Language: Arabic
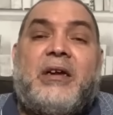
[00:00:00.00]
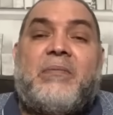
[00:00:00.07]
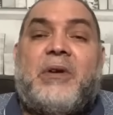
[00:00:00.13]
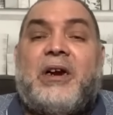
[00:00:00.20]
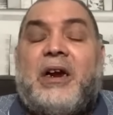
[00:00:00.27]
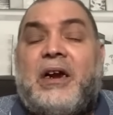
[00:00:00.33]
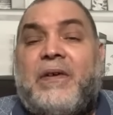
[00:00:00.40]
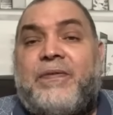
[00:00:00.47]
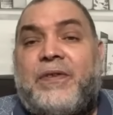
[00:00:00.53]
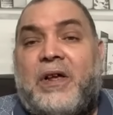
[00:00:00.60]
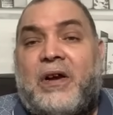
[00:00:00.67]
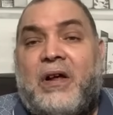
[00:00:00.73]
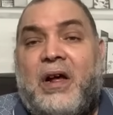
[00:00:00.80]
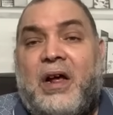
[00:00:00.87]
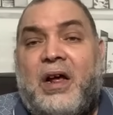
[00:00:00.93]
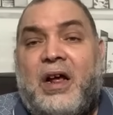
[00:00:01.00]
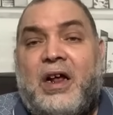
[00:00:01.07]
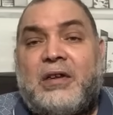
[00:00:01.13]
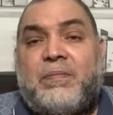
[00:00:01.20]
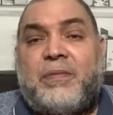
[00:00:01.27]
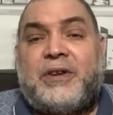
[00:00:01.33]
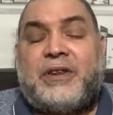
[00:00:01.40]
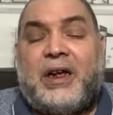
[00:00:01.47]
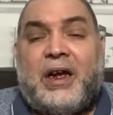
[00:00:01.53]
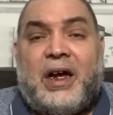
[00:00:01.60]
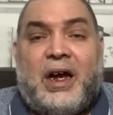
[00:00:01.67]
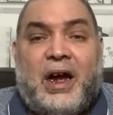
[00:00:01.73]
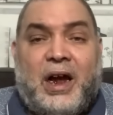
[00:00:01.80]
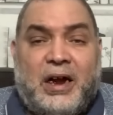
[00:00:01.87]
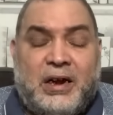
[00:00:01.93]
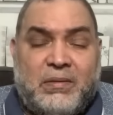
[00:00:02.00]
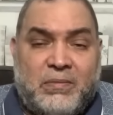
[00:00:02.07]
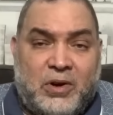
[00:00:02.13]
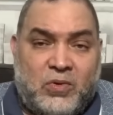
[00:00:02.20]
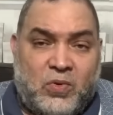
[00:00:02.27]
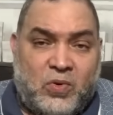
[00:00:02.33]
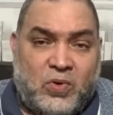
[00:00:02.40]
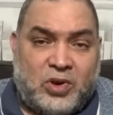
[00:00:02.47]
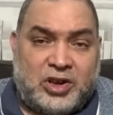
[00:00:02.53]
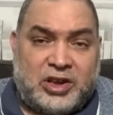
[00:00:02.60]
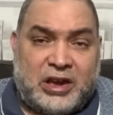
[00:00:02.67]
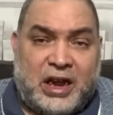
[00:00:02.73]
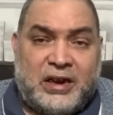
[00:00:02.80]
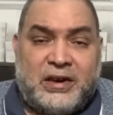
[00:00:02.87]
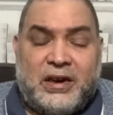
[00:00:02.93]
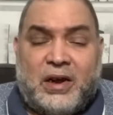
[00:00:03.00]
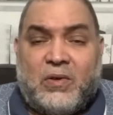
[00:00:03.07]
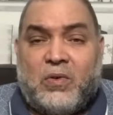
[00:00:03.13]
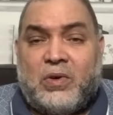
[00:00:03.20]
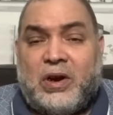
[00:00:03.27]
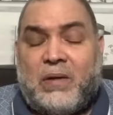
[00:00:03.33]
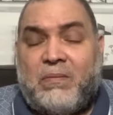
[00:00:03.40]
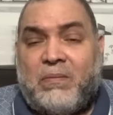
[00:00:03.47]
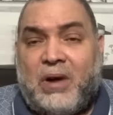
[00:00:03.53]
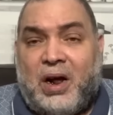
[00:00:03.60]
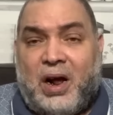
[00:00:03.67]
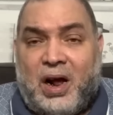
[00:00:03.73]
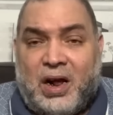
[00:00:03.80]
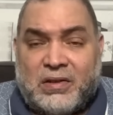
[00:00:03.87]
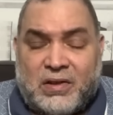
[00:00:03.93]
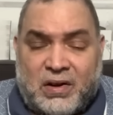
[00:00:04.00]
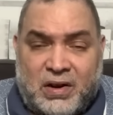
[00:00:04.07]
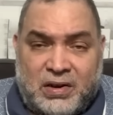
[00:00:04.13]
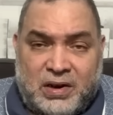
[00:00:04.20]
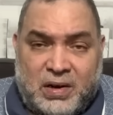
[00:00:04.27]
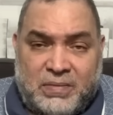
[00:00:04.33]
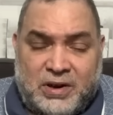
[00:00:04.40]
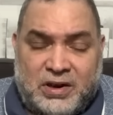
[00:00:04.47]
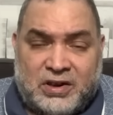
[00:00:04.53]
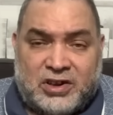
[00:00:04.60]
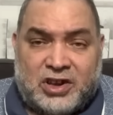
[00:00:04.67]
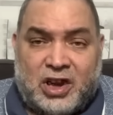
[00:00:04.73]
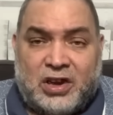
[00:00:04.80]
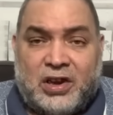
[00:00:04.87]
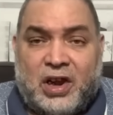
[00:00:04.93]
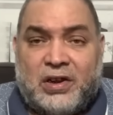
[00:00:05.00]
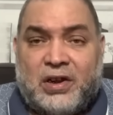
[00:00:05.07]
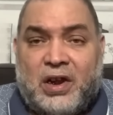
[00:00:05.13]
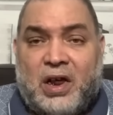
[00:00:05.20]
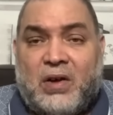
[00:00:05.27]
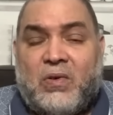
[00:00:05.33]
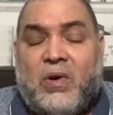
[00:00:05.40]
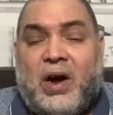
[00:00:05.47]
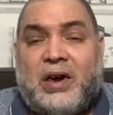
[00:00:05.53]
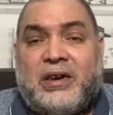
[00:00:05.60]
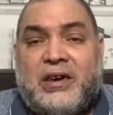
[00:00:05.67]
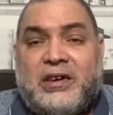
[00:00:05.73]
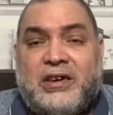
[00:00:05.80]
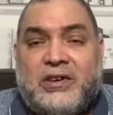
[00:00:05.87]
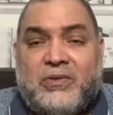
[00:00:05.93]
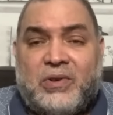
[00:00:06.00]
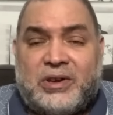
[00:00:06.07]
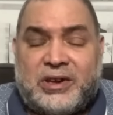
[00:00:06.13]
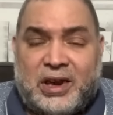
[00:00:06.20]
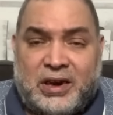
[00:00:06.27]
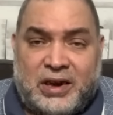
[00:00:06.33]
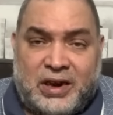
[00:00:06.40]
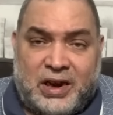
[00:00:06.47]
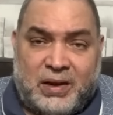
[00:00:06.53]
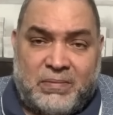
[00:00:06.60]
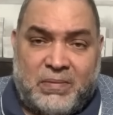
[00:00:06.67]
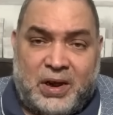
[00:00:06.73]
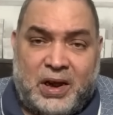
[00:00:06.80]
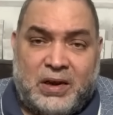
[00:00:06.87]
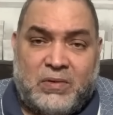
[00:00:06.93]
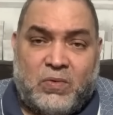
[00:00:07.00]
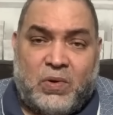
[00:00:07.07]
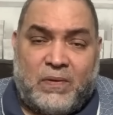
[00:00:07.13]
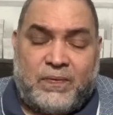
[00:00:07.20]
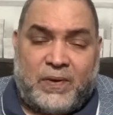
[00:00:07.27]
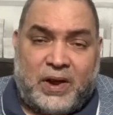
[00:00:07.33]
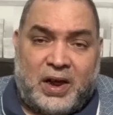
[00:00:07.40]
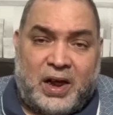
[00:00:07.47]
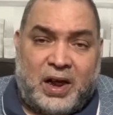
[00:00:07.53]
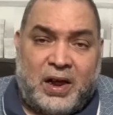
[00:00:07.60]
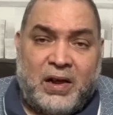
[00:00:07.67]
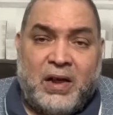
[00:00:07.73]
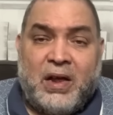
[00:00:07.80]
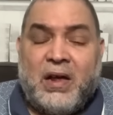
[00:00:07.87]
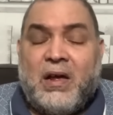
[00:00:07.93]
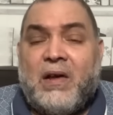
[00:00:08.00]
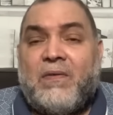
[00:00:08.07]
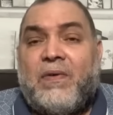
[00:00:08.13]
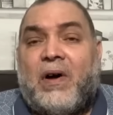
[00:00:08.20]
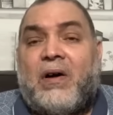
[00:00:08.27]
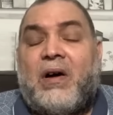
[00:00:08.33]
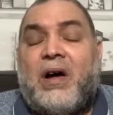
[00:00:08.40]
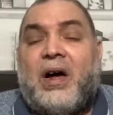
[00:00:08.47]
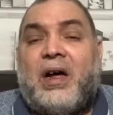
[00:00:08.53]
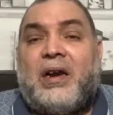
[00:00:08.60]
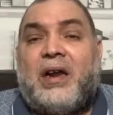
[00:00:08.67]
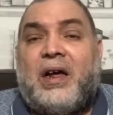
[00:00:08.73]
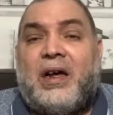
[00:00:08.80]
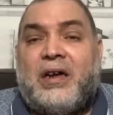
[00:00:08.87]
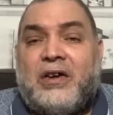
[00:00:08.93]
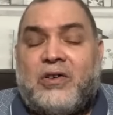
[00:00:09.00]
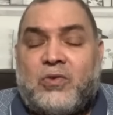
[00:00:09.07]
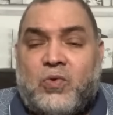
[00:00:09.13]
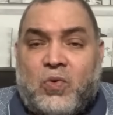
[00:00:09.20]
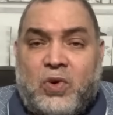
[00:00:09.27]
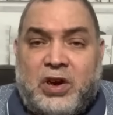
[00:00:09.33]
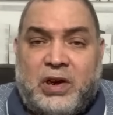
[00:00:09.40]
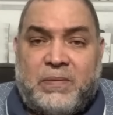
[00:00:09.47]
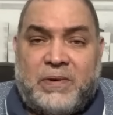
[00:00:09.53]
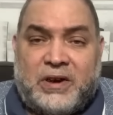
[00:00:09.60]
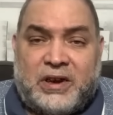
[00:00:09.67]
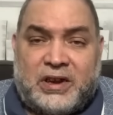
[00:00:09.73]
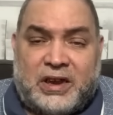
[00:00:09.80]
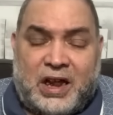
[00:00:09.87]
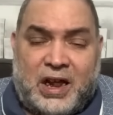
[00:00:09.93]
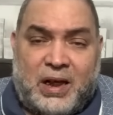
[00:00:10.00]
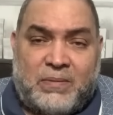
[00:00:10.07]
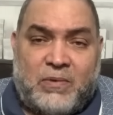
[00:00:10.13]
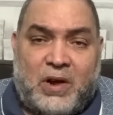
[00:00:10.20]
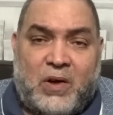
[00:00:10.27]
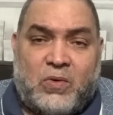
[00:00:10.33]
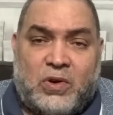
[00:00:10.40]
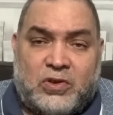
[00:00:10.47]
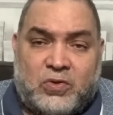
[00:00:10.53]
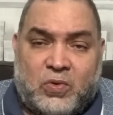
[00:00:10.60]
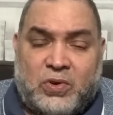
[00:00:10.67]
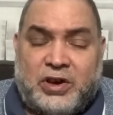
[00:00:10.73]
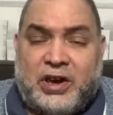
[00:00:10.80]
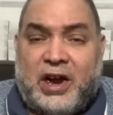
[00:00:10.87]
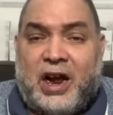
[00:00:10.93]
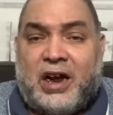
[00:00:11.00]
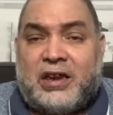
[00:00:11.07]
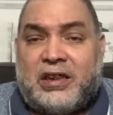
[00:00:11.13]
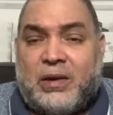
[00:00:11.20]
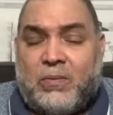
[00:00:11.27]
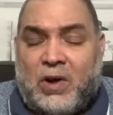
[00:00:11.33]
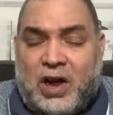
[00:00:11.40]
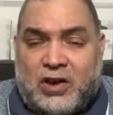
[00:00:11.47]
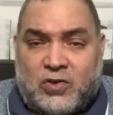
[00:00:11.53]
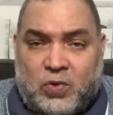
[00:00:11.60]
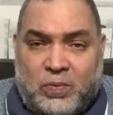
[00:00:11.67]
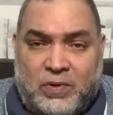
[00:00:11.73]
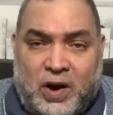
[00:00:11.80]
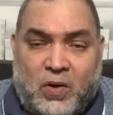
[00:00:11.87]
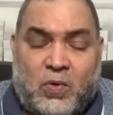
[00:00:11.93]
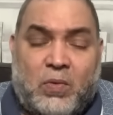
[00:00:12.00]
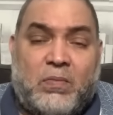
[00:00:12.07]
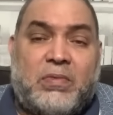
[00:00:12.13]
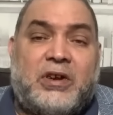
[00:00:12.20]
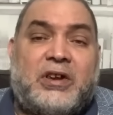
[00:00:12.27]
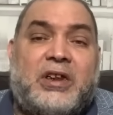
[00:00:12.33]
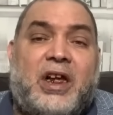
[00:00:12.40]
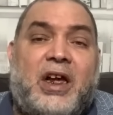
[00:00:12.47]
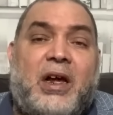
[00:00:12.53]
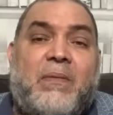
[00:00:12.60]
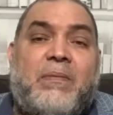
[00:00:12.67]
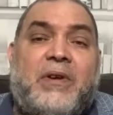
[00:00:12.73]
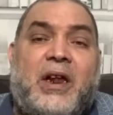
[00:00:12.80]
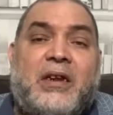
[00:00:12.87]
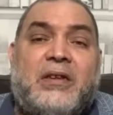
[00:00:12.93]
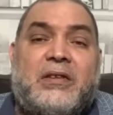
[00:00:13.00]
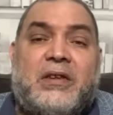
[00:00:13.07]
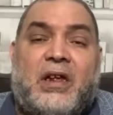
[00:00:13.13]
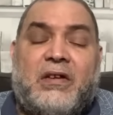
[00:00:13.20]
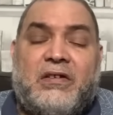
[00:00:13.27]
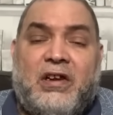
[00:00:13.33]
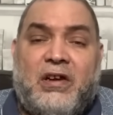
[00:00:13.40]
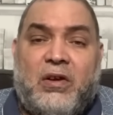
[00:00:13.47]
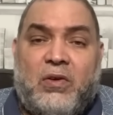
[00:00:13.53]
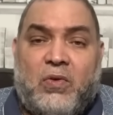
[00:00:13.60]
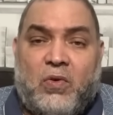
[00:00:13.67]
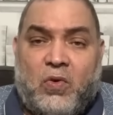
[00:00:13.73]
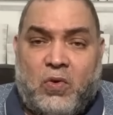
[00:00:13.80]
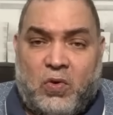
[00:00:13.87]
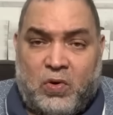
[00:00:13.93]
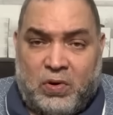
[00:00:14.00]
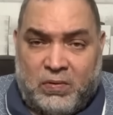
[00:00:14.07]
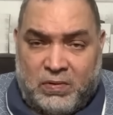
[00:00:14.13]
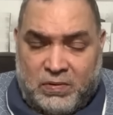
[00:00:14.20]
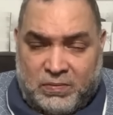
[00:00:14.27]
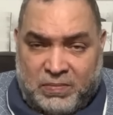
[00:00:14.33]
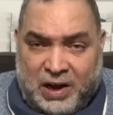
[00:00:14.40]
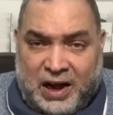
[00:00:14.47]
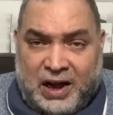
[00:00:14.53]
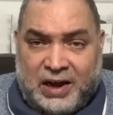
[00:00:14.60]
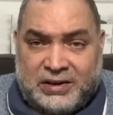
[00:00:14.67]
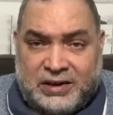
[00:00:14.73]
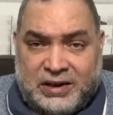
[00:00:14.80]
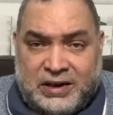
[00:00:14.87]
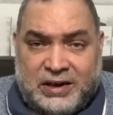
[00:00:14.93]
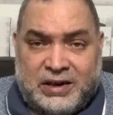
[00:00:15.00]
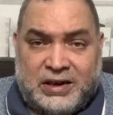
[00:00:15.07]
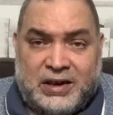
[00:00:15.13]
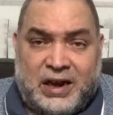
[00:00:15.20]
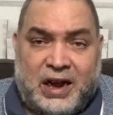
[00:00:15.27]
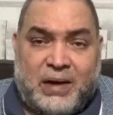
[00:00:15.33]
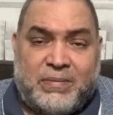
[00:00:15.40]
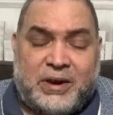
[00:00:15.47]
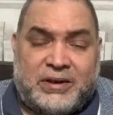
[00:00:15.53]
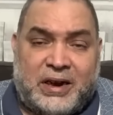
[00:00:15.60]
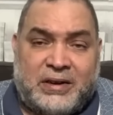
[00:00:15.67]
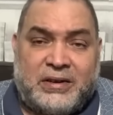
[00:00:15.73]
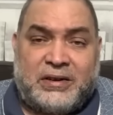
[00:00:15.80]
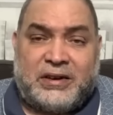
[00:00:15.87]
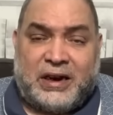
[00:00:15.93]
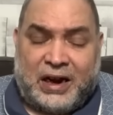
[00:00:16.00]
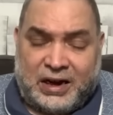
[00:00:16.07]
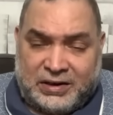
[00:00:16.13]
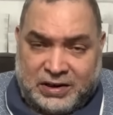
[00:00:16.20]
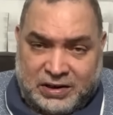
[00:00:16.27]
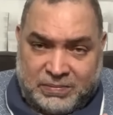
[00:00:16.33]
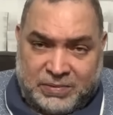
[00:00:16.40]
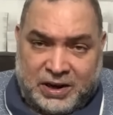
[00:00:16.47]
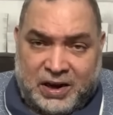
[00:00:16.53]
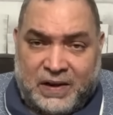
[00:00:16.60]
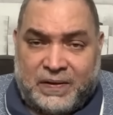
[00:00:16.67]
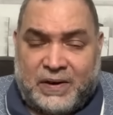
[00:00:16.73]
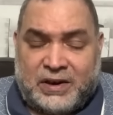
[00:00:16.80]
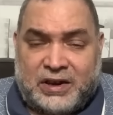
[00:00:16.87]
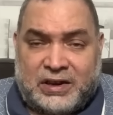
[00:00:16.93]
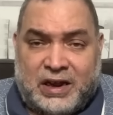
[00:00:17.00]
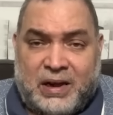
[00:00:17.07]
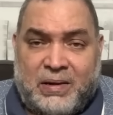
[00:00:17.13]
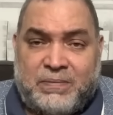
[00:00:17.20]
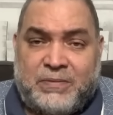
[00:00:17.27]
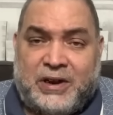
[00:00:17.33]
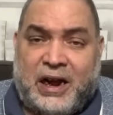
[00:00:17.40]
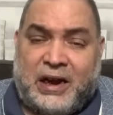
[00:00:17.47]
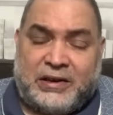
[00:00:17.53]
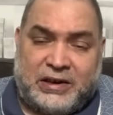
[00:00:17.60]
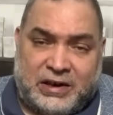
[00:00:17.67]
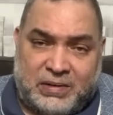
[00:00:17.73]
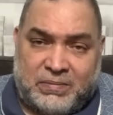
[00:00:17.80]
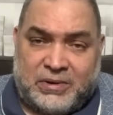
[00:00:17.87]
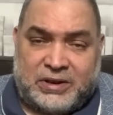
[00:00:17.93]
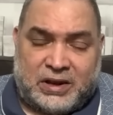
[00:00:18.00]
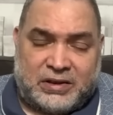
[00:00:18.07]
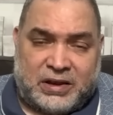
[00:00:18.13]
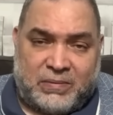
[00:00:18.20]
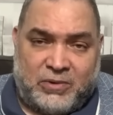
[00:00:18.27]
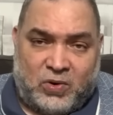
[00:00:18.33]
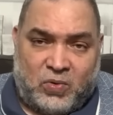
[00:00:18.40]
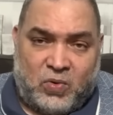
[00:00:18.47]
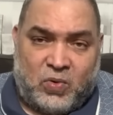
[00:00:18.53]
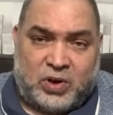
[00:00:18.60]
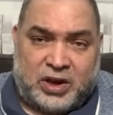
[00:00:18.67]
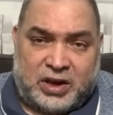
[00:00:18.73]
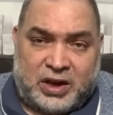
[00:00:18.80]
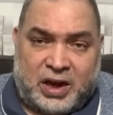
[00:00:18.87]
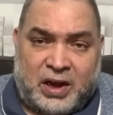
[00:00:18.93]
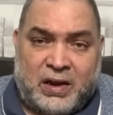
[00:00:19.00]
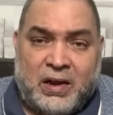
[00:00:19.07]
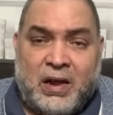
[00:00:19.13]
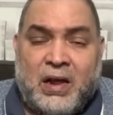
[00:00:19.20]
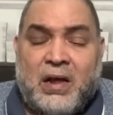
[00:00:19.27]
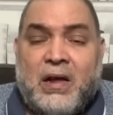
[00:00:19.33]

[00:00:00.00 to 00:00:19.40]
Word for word: من الافتراءات بتاع المجوس أنه لما حضر النبي صلى الله عليه وسلم الوفاة فقال ائتوني بكتاب أو ائتوني أكتب, أكتب لكم كتاب لن تضلوا بعدي أبدا يعني بهذا الكتاب يعني لما تتبعوه كده